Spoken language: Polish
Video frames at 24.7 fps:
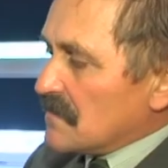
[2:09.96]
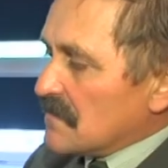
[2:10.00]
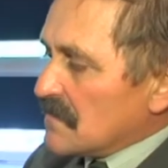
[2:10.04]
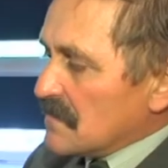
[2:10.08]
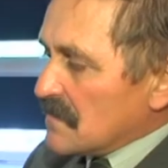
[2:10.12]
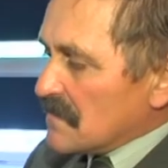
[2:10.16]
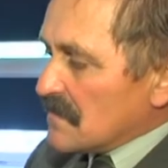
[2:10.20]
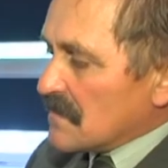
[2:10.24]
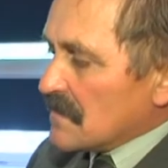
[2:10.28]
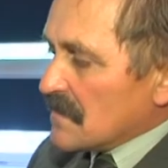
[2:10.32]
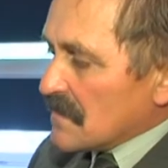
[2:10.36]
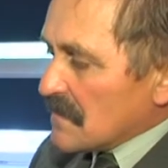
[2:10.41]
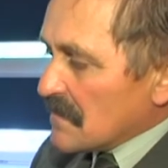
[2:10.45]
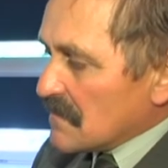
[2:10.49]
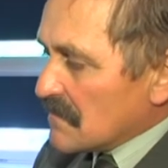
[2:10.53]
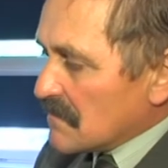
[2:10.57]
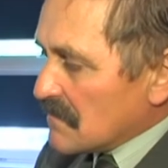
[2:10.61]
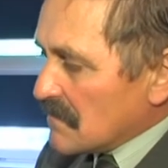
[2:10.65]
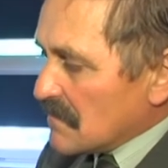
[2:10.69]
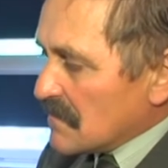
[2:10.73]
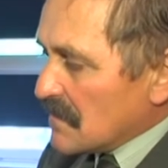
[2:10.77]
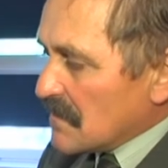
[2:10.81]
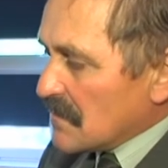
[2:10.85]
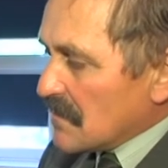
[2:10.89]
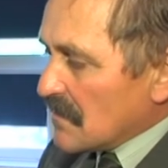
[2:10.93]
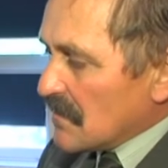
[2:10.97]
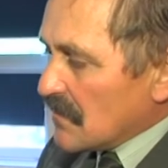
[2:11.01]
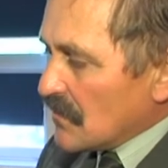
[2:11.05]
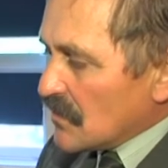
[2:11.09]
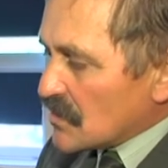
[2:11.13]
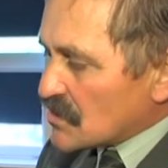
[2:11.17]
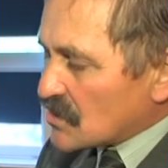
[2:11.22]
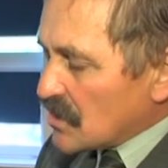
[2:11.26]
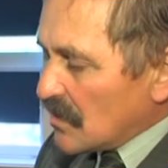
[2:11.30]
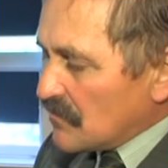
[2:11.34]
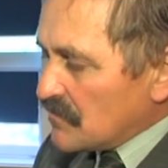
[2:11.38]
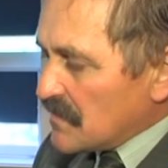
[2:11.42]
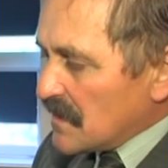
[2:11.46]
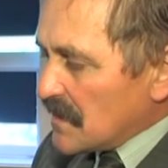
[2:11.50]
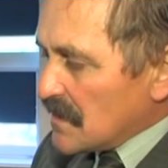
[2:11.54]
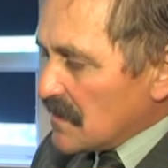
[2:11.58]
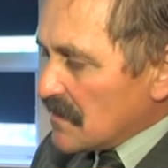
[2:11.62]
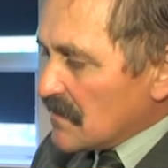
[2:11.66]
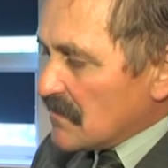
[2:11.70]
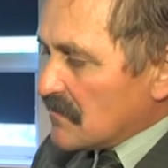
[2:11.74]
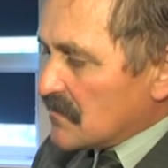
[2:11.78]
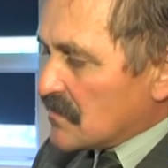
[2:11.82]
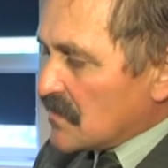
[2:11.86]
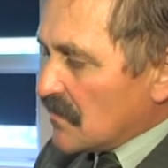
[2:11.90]
e, e,
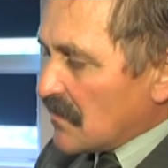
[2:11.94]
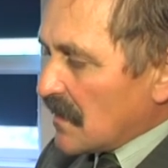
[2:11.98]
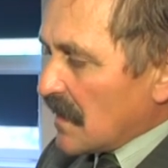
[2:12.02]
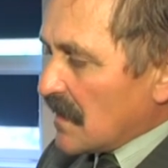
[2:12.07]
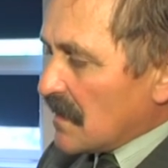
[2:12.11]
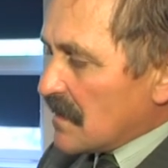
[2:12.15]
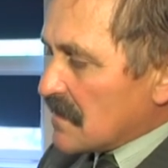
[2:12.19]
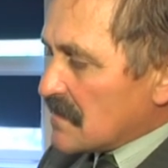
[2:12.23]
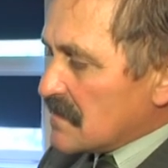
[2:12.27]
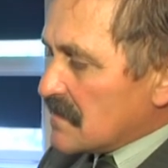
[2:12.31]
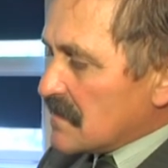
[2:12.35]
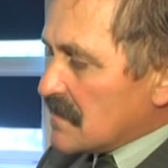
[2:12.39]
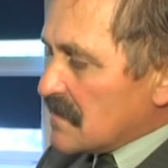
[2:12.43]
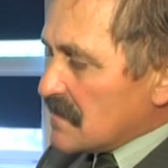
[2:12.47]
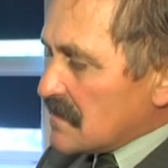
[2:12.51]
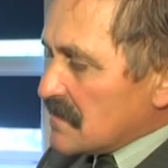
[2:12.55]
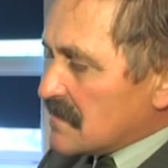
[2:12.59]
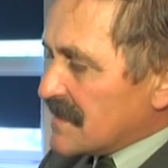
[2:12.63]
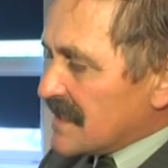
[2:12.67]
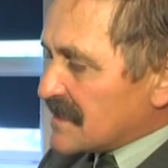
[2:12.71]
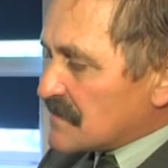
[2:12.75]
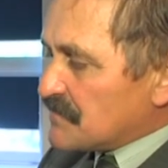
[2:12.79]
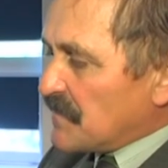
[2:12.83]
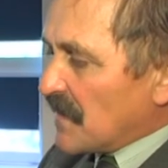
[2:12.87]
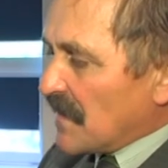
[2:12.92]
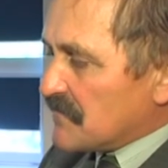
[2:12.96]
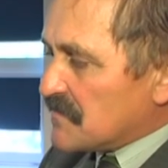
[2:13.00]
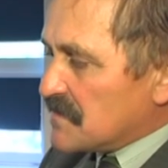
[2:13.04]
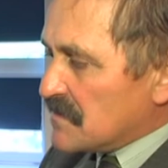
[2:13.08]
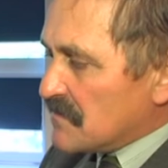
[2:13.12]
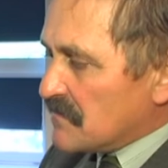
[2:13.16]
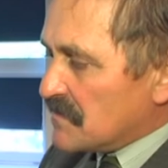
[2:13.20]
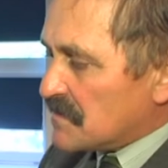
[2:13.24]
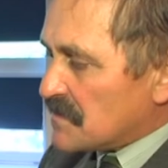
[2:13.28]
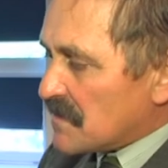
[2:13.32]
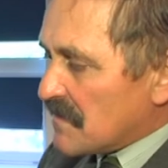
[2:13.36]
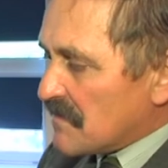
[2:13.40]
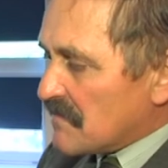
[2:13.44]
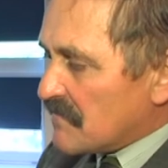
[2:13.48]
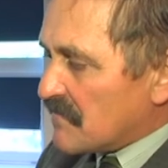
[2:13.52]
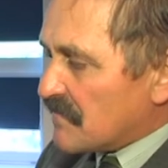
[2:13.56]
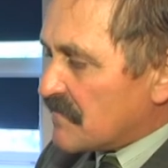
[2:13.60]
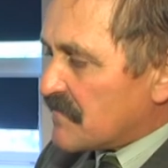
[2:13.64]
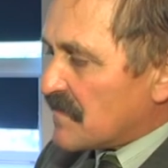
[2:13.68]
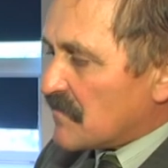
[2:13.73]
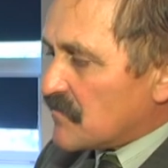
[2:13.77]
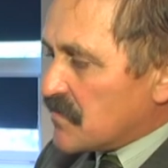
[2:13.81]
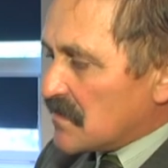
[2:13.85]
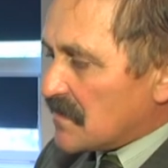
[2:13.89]
osoby, które nie, nie sprawdziły się w
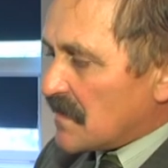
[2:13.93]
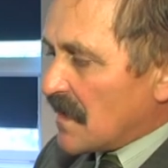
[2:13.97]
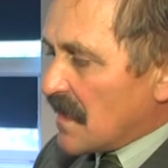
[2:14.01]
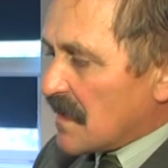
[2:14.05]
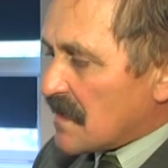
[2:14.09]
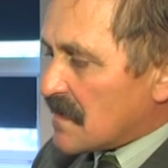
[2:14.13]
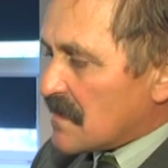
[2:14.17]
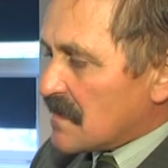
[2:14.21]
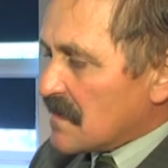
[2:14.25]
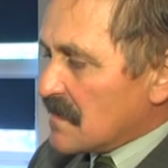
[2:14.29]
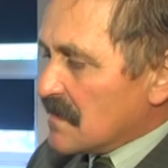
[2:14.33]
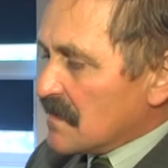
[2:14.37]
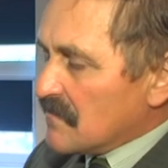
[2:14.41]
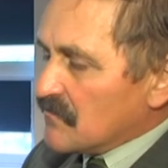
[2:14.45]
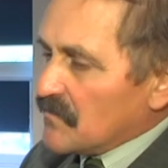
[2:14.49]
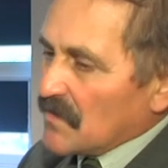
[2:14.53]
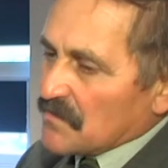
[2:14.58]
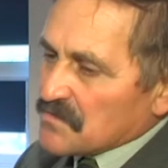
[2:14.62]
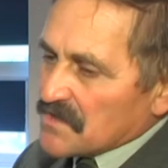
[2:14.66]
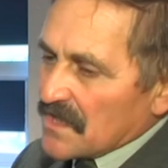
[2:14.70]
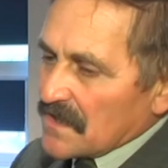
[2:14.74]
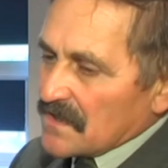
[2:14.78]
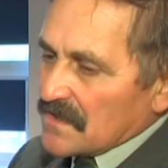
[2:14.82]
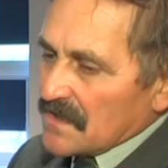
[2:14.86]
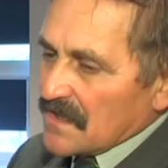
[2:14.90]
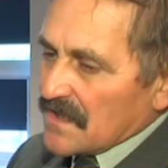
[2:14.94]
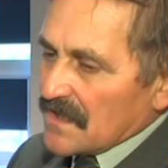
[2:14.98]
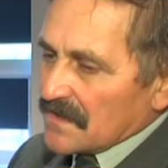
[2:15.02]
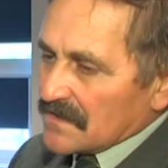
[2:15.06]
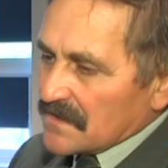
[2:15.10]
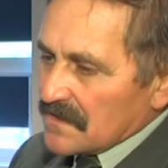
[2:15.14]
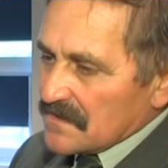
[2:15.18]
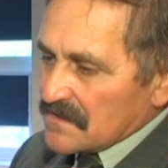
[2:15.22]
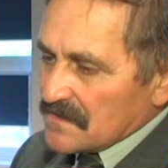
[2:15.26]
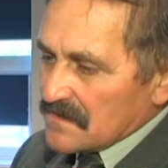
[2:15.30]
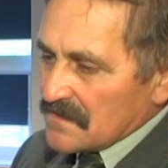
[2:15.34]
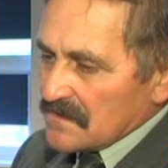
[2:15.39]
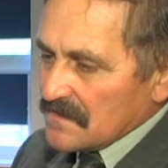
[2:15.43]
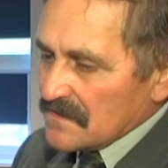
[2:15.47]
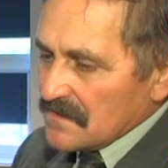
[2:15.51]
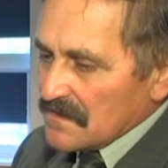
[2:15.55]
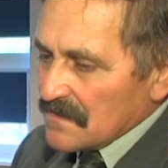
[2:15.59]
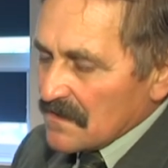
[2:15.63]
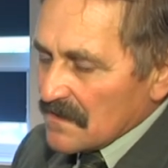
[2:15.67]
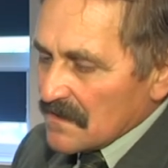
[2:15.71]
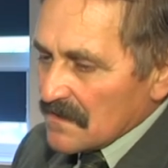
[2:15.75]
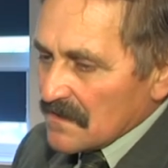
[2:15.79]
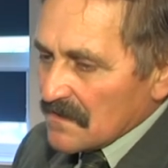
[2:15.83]
wyborach poprzednich kadencji.